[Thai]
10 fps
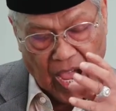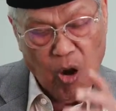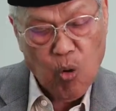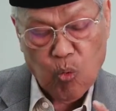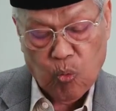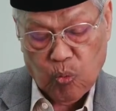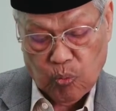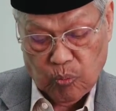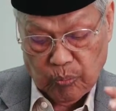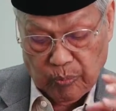เอา
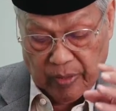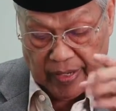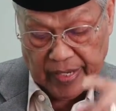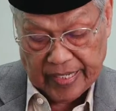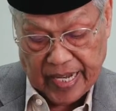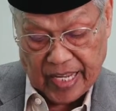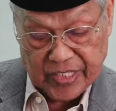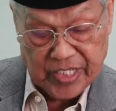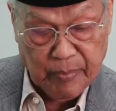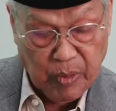อะไรนะนา
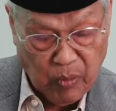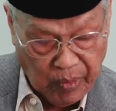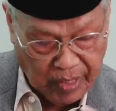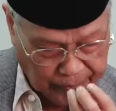ซียะไม่ก็ว่า